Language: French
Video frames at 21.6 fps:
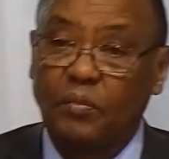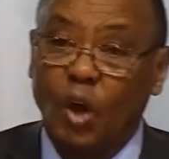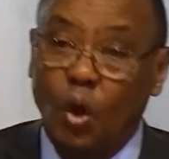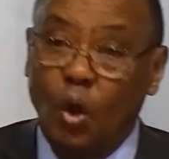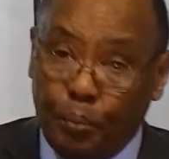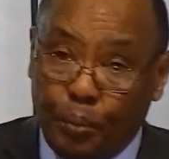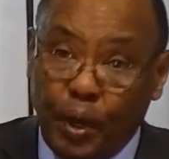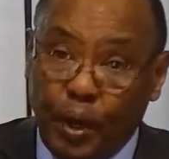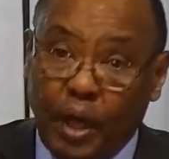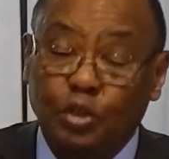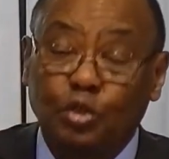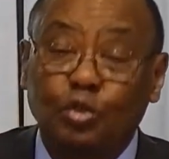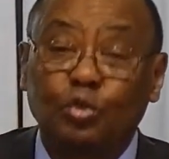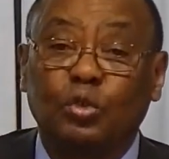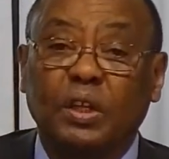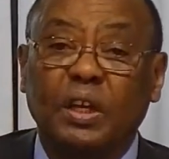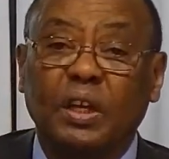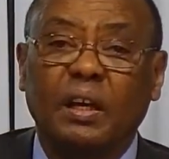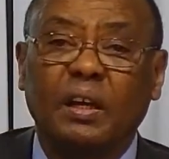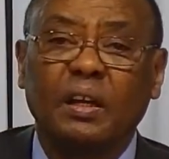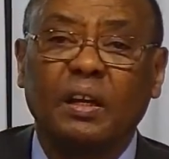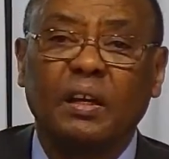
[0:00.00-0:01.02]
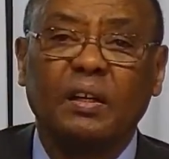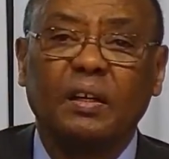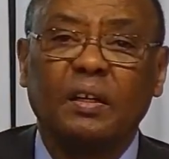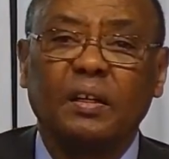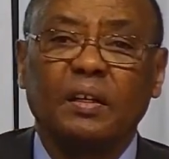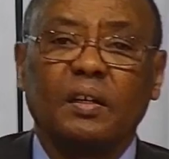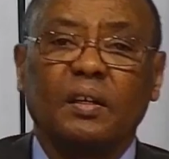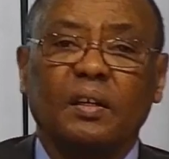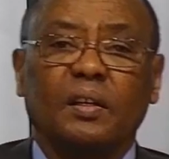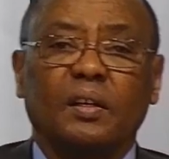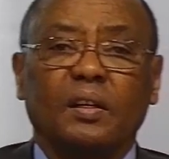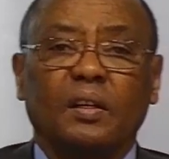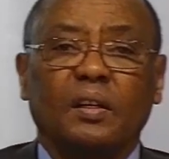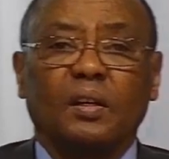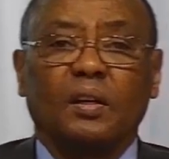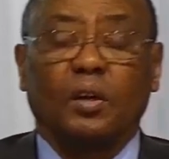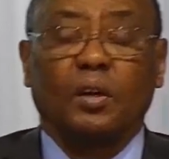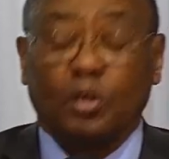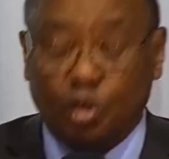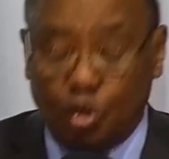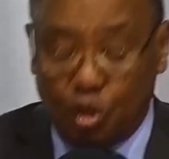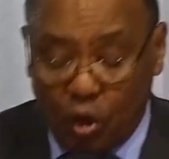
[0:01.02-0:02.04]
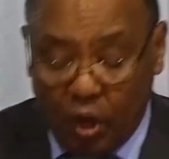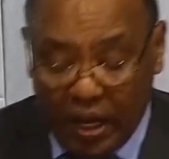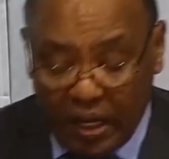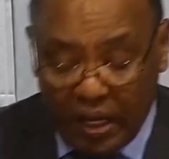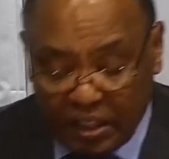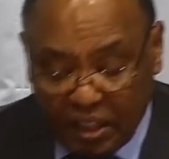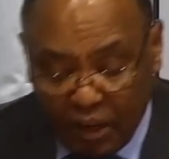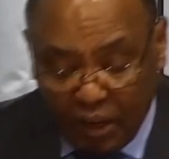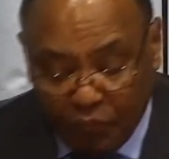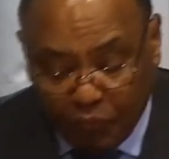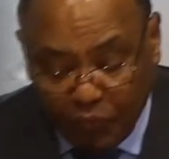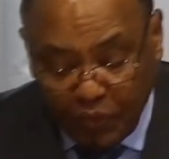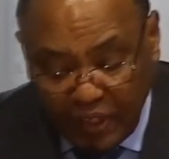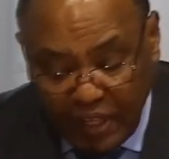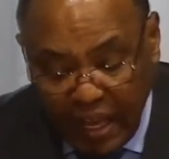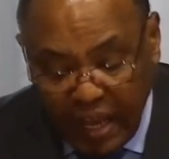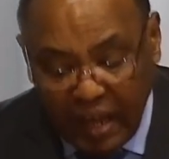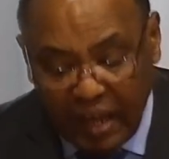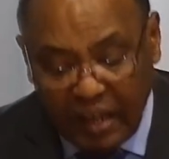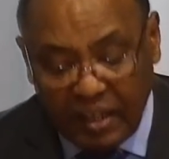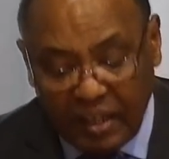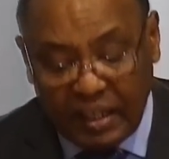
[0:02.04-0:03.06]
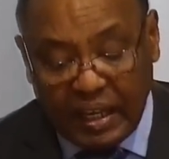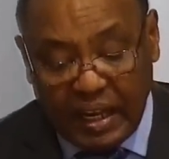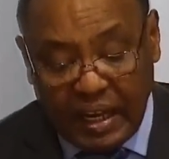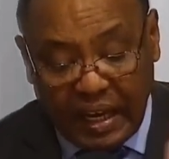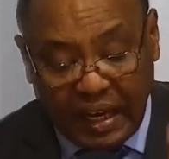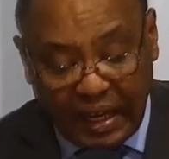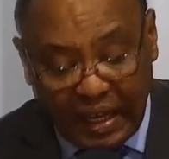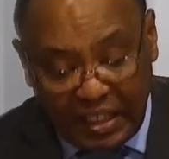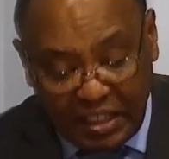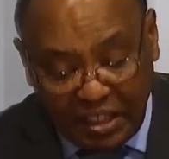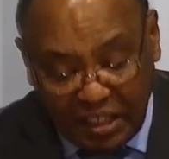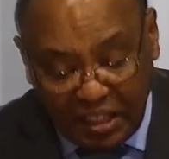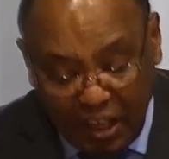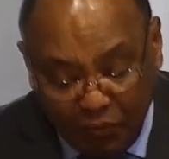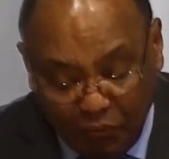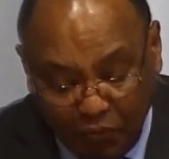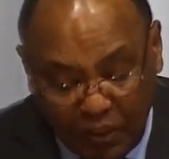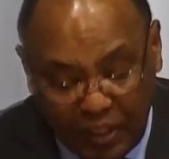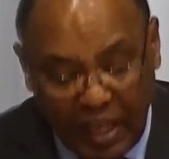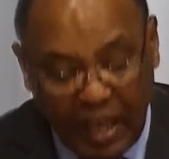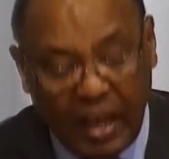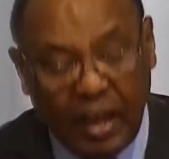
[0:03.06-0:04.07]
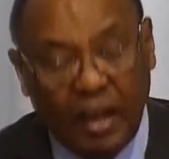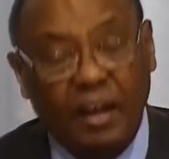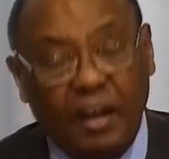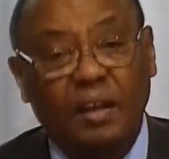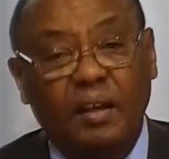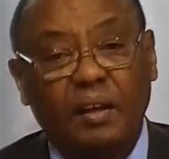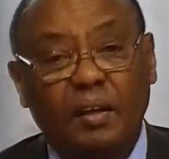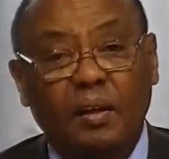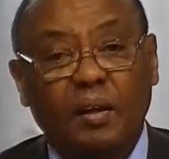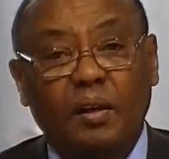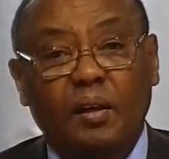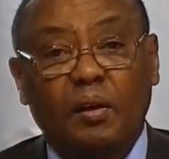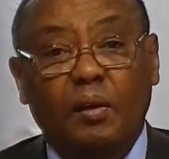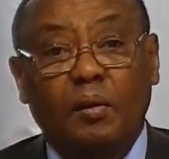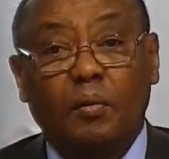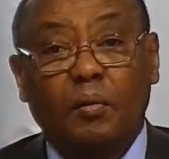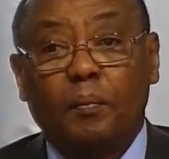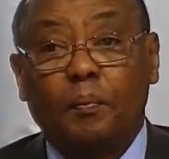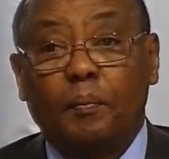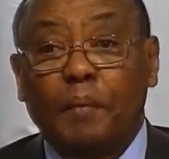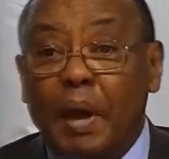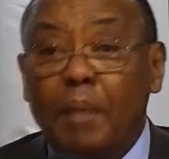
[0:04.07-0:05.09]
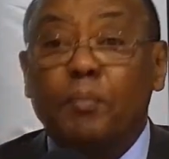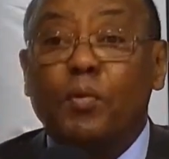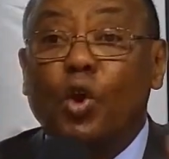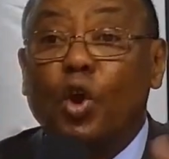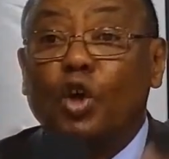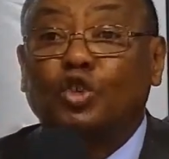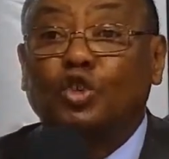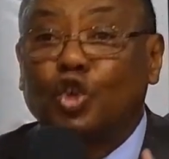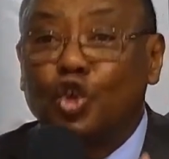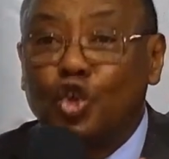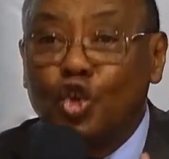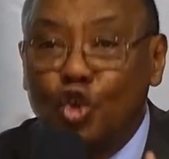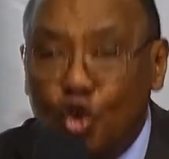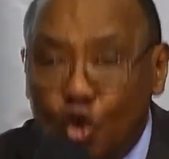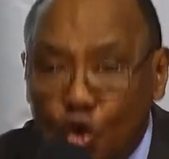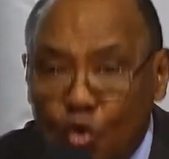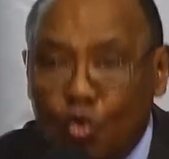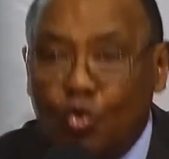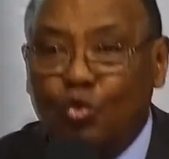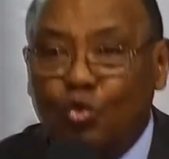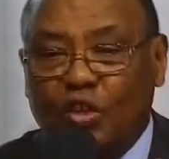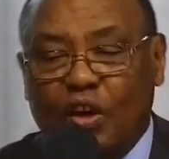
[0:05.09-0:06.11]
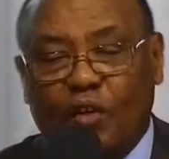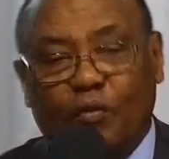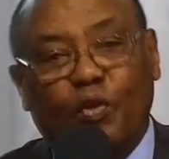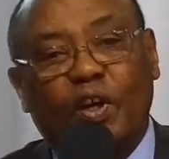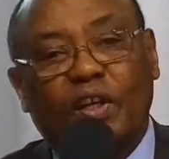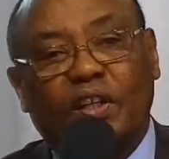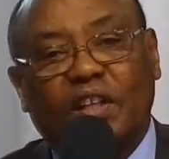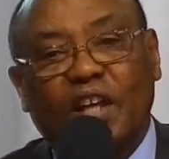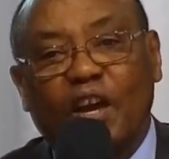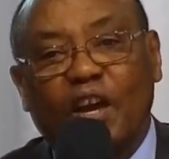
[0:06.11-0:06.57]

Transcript: On peut ajouter que Dieu a été fidèle, il est resté fidèle, même lorsque nous, nous avons été